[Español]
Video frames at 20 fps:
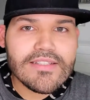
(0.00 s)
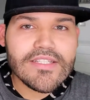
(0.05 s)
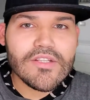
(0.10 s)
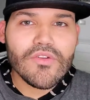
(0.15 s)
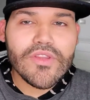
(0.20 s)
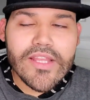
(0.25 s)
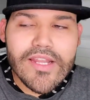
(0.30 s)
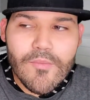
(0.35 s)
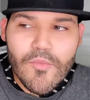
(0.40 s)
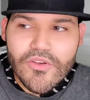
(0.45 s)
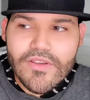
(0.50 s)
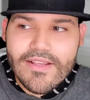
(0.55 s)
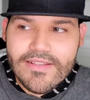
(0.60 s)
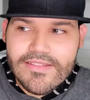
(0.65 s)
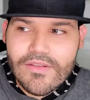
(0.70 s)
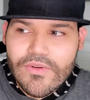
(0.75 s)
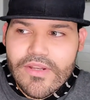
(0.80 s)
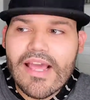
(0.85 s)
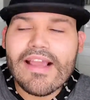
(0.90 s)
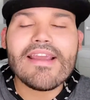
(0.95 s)
sino tenemos que
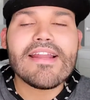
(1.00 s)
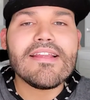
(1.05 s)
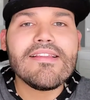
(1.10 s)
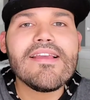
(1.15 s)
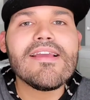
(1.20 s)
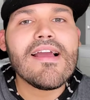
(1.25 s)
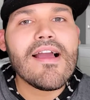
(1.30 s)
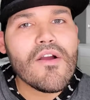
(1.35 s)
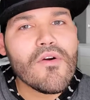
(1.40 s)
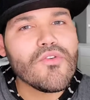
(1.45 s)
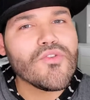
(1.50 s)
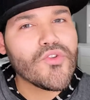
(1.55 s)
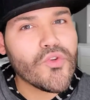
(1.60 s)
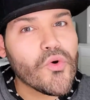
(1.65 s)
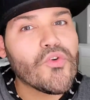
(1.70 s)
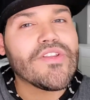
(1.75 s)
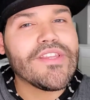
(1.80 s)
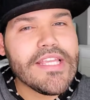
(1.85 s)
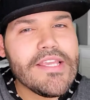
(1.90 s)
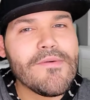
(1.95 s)
hacer unas críticas
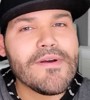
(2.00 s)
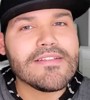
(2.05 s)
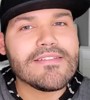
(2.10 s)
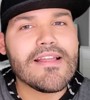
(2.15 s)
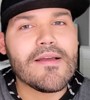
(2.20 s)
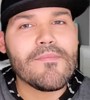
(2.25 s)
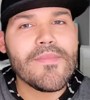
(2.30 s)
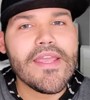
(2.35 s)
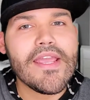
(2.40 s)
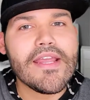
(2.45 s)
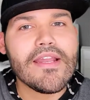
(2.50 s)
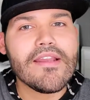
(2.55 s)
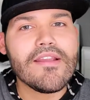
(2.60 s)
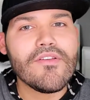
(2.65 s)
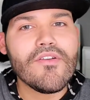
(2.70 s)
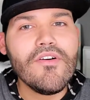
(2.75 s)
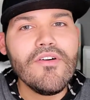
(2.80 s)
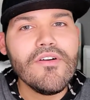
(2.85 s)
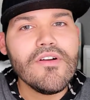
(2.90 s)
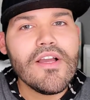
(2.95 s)
constructivas también,
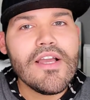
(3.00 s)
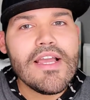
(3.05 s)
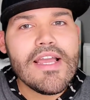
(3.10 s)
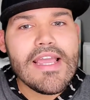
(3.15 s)
¿no?